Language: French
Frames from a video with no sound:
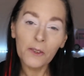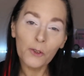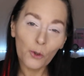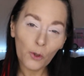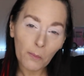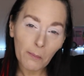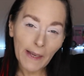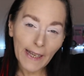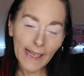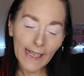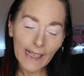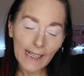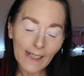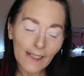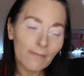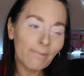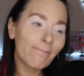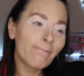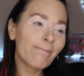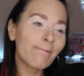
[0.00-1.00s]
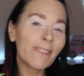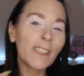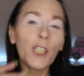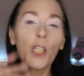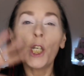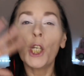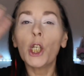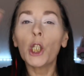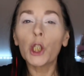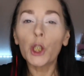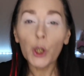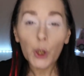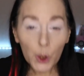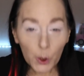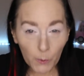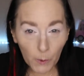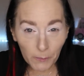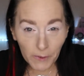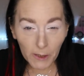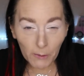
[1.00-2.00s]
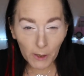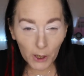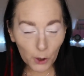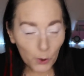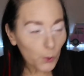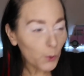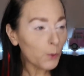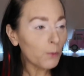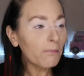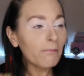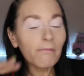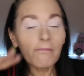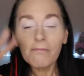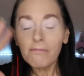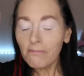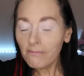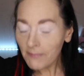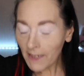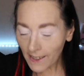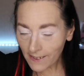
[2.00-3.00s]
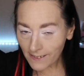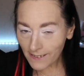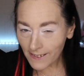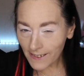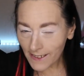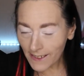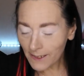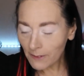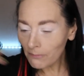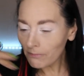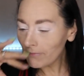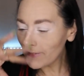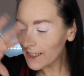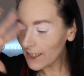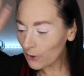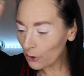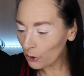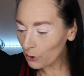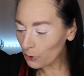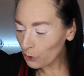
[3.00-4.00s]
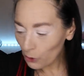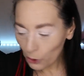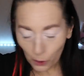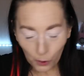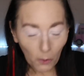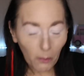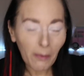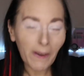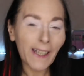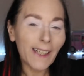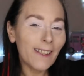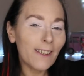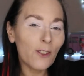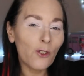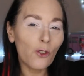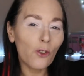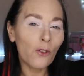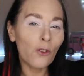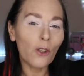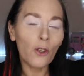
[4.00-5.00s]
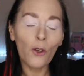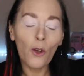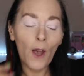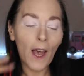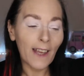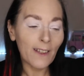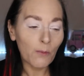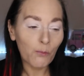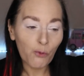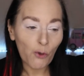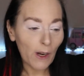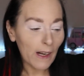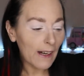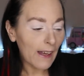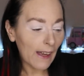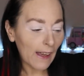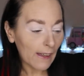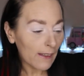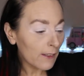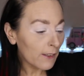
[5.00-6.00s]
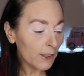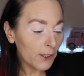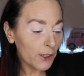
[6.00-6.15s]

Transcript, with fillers: Donc Maëlle, coucou mon petit bichon, Merci d'être toujours présent euh, à ce point-là,